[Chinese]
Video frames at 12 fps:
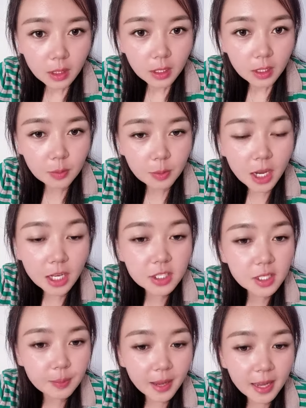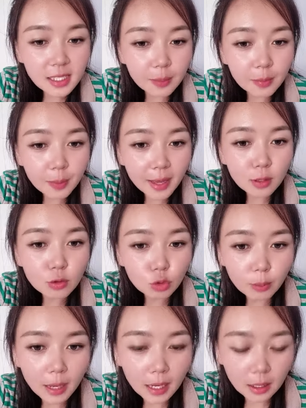一票起拍，咱们拍
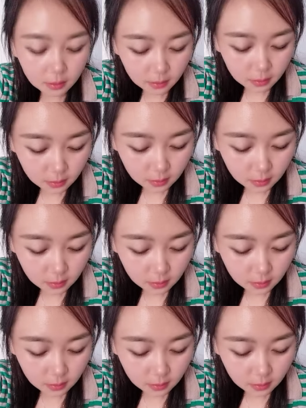鱼吧，